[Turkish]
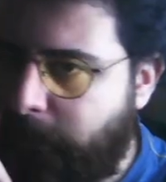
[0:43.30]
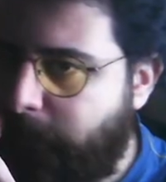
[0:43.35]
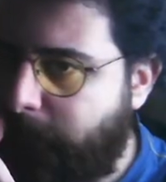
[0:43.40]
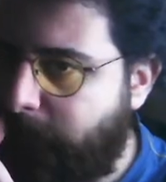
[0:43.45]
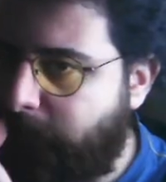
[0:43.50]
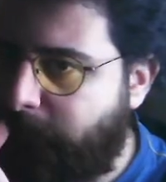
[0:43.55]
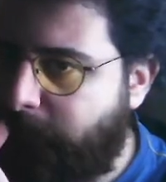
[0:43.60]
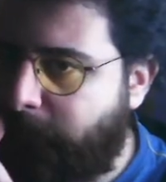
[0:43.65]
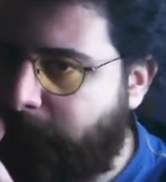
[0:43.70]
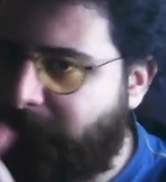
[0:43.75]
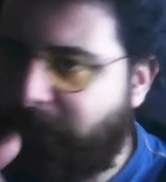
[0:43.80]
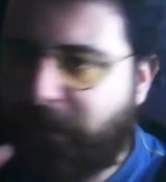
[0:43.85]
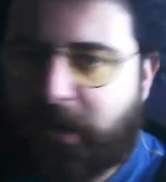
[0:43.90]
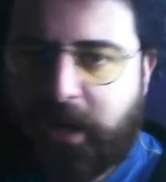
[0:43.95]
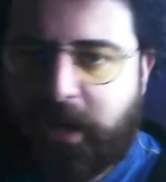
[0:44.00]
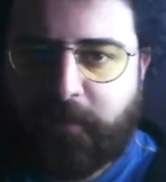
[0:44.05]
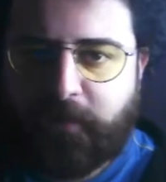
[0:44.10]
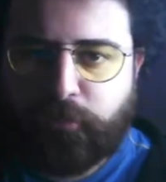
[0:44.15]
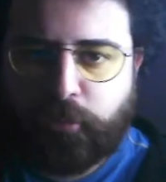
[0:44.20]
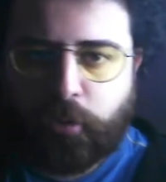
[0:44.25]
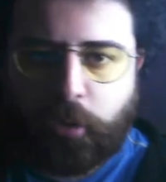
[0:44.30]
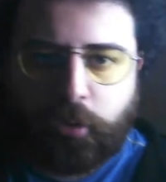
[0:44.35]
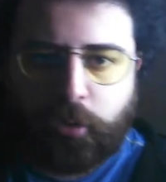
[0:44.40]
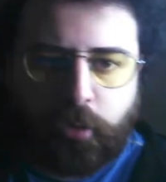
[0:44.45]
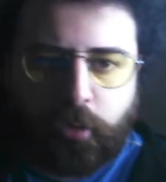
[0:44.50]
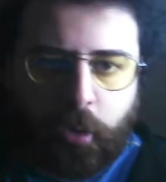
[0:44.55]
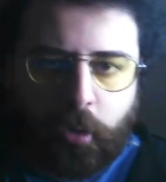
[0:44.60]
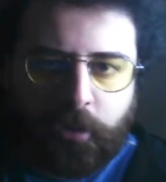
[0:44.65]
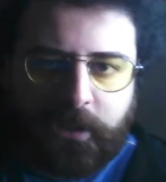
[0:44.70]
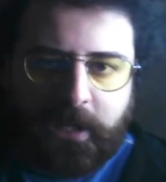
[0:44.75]
O ona laf
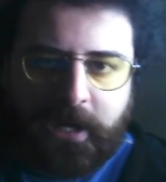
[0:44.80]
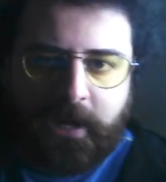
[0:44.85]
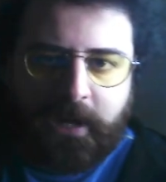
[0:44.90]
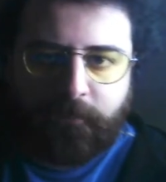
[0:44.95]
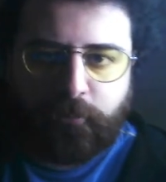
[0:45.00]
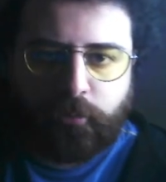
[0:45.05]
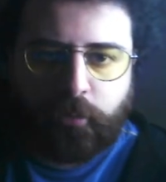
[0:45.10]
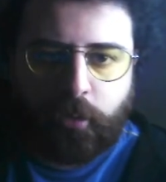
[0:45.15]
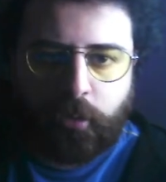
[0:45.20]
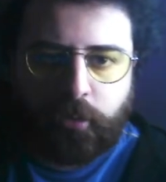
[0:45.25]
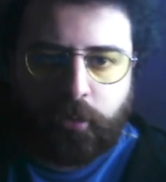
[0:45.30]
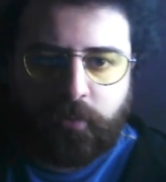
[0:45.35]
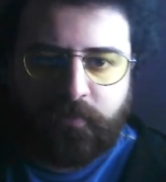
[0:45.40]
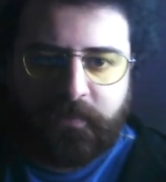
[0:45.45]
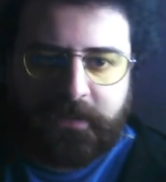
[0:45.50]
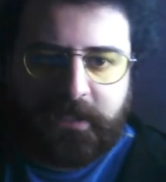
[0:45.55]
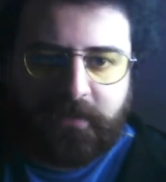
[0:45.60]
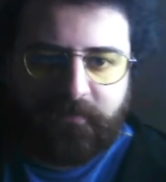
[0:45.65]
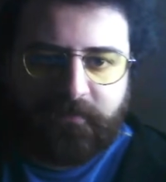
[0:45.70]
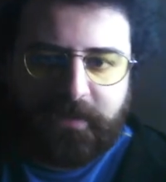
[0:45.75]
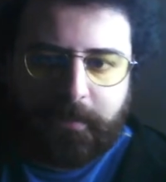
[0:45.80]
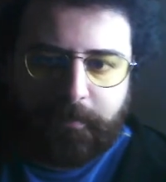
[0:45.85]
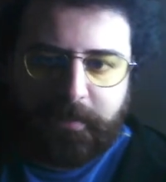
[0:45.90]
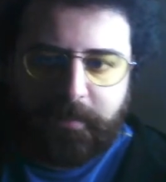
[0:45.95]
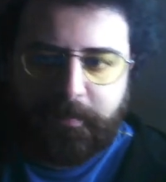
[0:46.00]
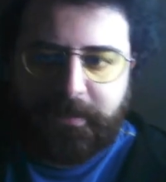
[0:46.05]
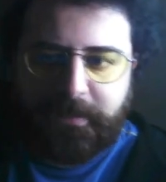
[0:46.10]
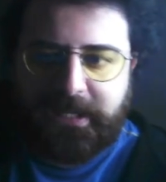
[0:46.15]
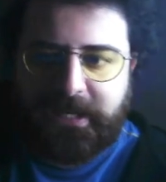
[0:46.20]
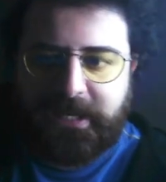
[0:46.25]
soktu, o ona laf soktu falan filan
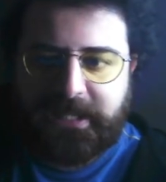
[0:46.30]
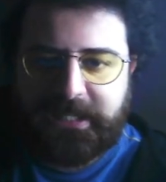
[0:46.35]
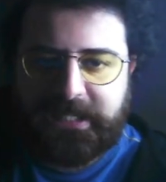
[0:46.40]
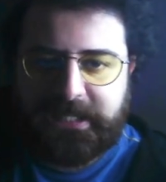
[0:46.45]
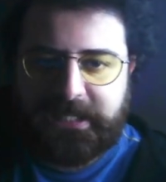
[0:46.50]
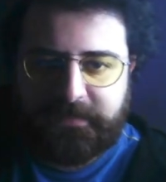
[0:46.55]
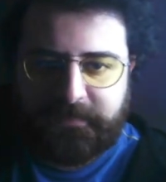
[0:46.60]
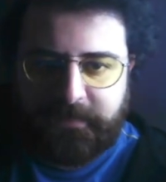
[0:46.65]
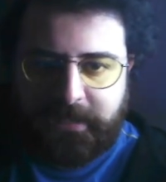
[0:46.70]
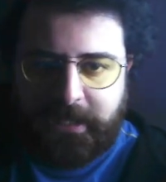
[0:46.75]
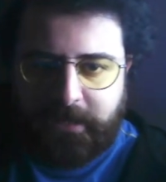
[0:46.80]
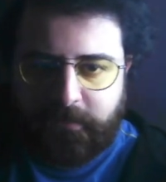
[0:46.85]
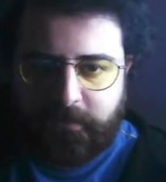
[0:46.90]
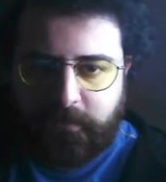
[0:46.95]
birbirlerine girdiler.